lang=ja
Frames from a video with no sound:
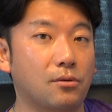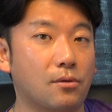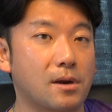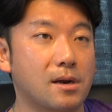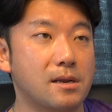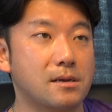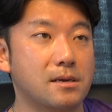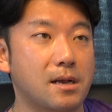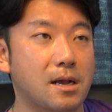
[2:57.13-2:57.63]
捉
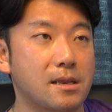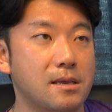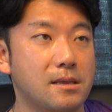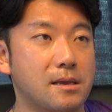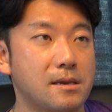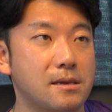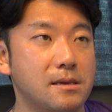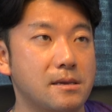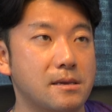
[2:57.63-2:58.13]
えかね
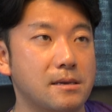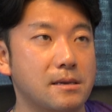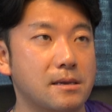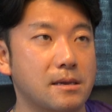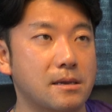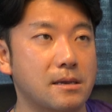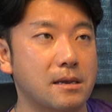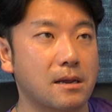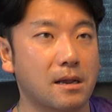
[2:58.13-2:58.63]
な
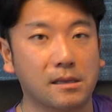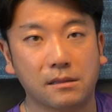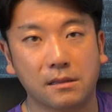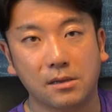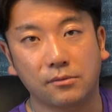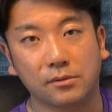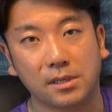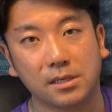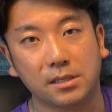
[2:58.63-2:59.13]
い発
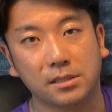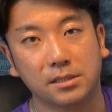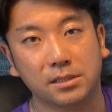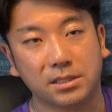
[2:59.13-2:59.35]
言をね、